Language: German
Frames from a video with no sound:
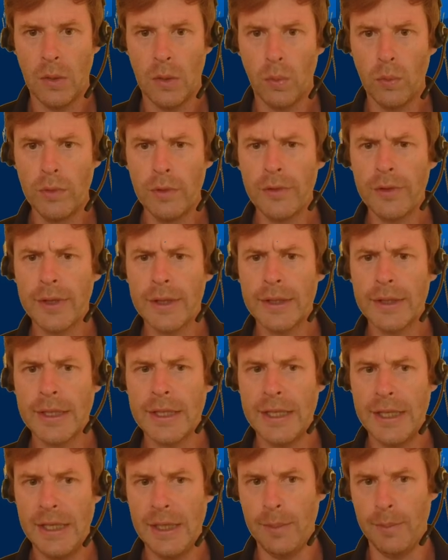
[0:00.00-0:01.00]
Unser
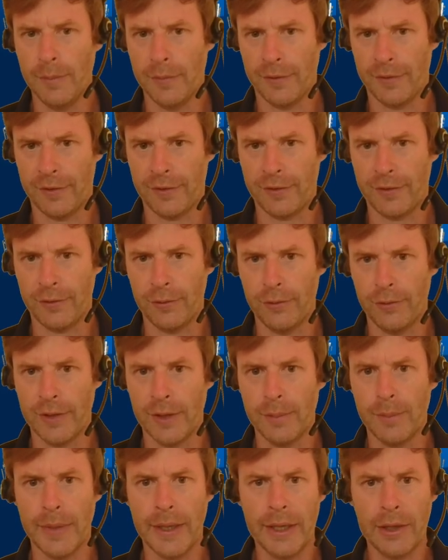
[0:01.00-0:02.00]
Teams,
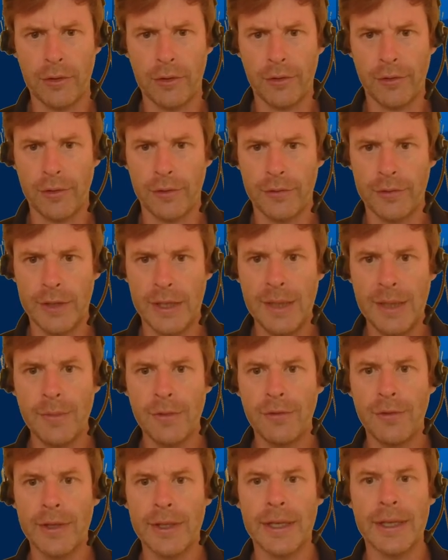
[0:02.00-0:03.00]
unser Microsoft
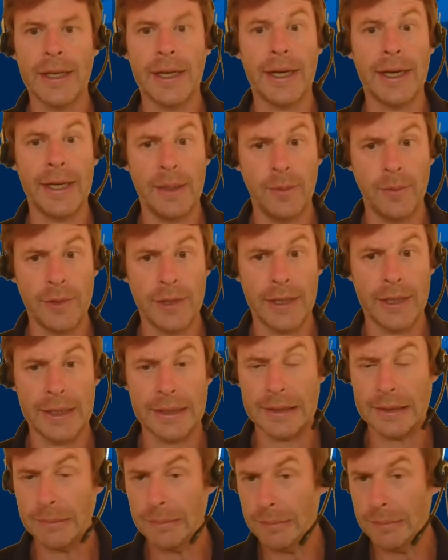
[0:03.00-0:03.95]
Teams wird an einem Tag